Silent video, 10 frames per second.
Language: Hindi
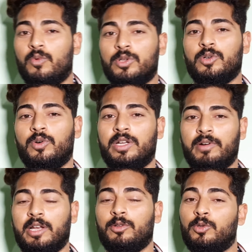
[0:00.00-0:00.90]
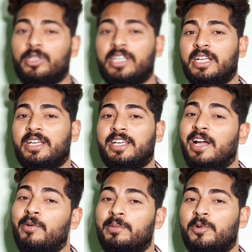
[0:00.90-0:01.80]
वो जो होने वाला है वो दो हजार
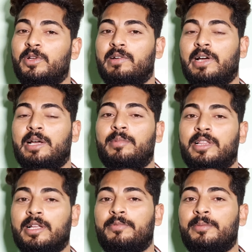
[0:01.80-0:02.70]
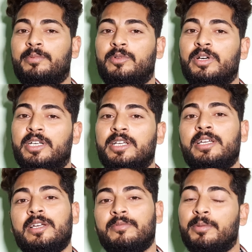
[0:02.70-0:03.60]
इक्यावन में होने वाला है मतलब ट्वेंटी
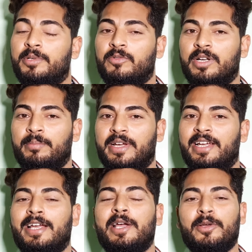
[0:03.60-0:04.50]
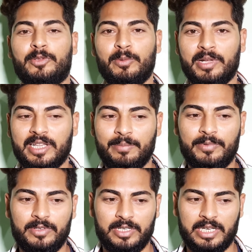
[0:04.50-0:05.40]
फिफ्टी वन में है तो
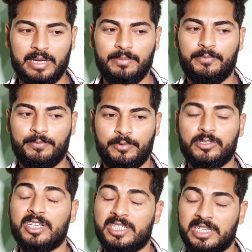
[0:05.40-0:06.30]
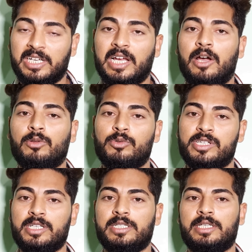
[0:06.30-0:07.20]
मतलब ये गेम फ्यूचरिस्टिक है और
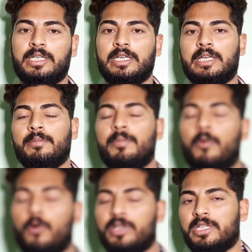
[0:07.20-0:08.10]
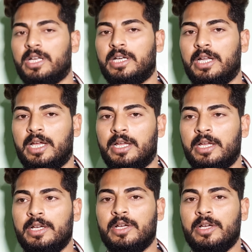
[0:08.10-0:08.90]
दूसरी चीज़ है कि गेम में बहुत सारे नए